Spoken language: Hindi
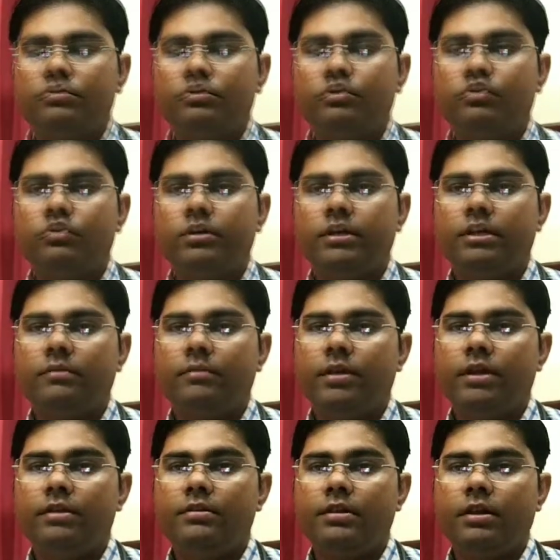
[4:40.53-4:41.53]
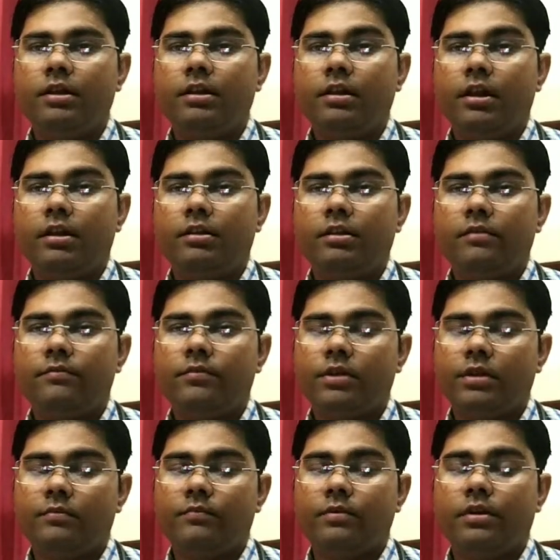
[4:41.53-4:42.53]
दोस्तों अगली मेडिसिन नेटम
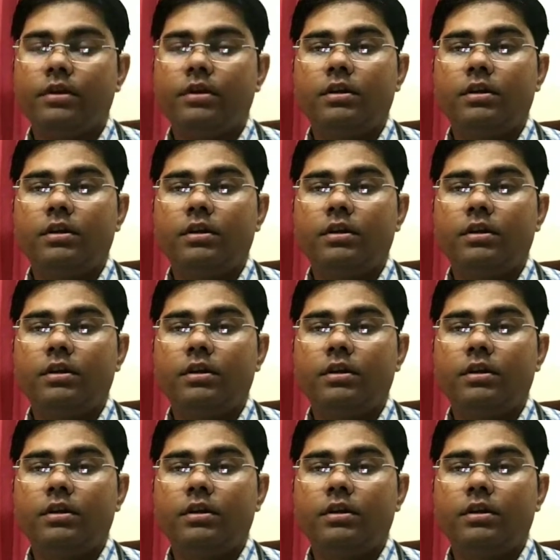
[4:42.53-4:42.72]
सल्फ